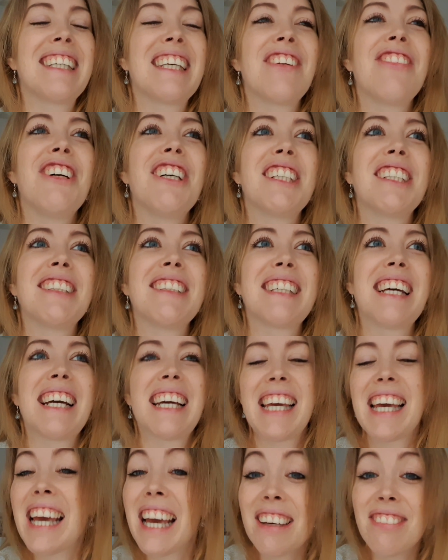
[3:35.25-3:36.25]
Ich wollte nur sagen,
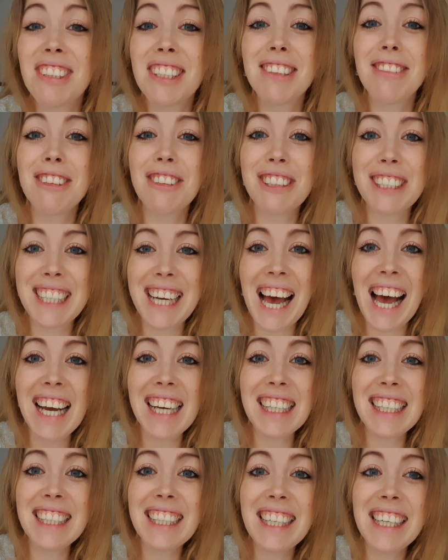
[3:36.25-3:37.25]
ich habe es gut vertragen.
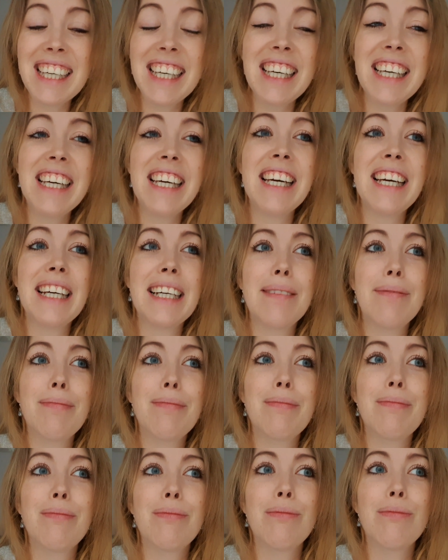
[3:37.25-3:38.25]

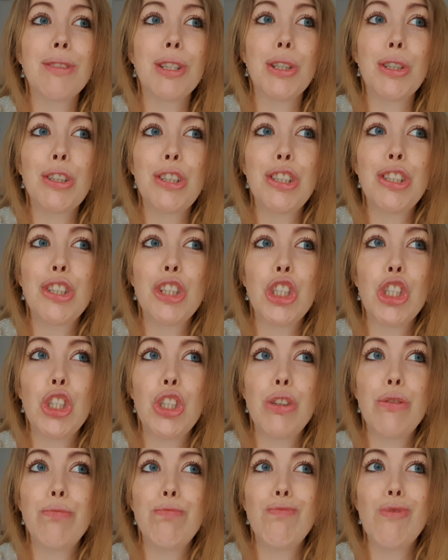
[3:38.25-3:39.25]
Ähm, und
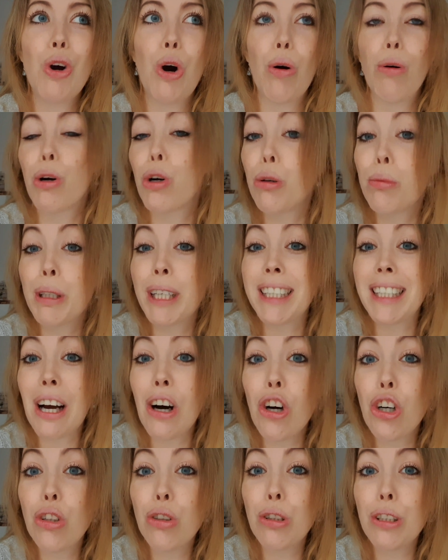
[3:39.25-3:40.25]
ja, Krümel geht's
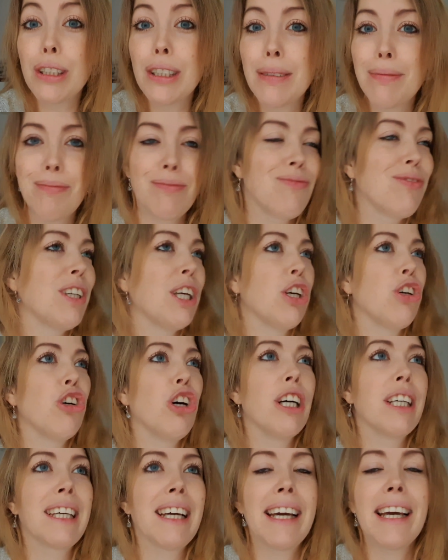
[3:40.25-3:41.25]
auch gut. Ich
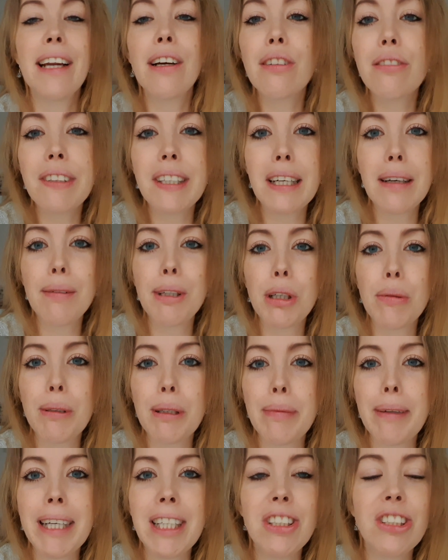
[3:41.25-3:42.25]
horche ja hin und wieder immer noch mit
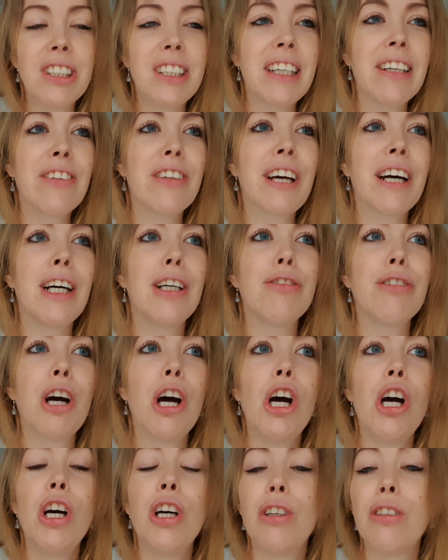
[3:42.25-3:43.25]
dem Angel Sound drauf.
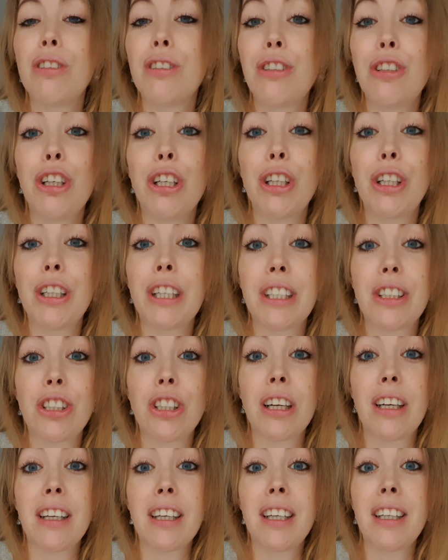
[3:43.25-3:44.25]
Und äh, jetzt
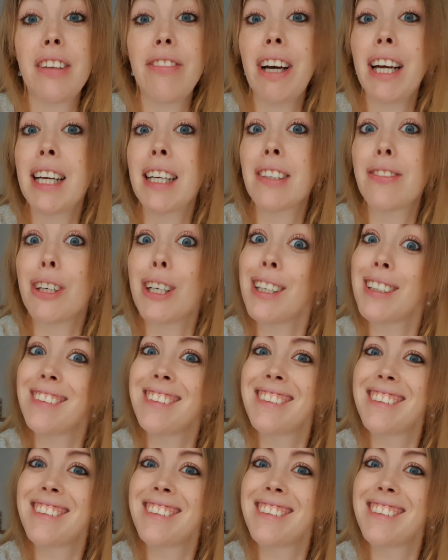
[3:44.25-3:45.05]
starte ich in die Weihnachtswoche.